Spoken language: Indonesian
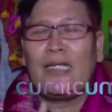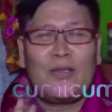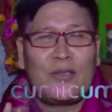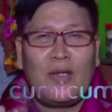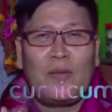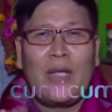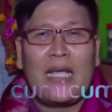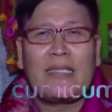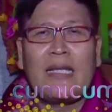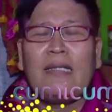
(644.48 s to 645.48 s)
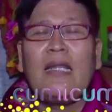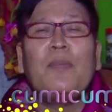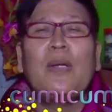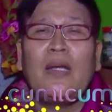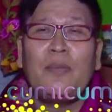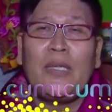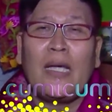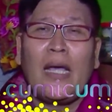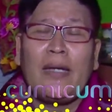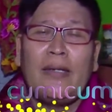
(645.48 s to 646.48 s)
itu sudah biasa, tidak
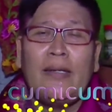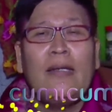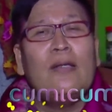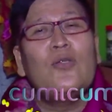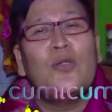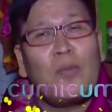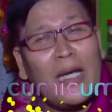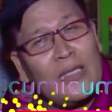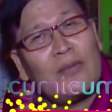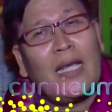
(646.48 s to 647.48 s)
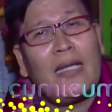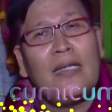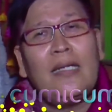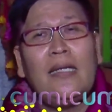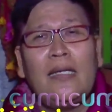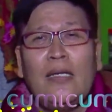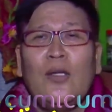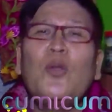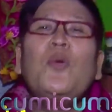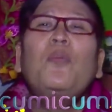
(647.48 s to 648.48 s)
berlebihan. Cuma itu tadi
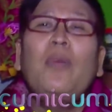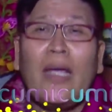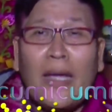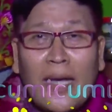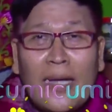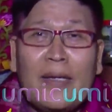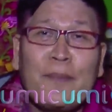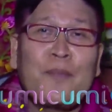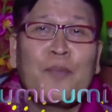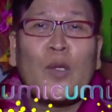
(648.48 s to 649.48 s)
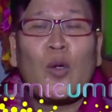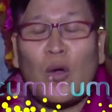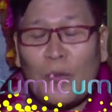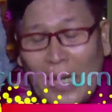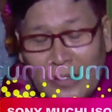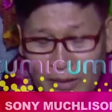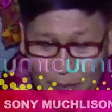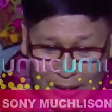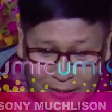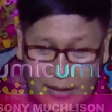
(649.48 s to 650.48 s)
tumben kok banyak
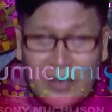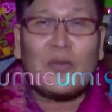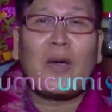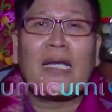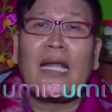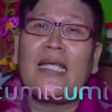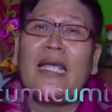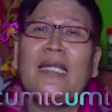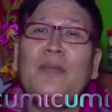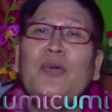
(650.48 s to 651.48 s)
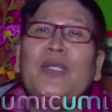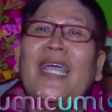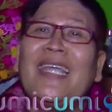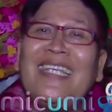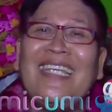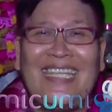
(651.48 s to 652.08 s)
banget warna yang dipunyai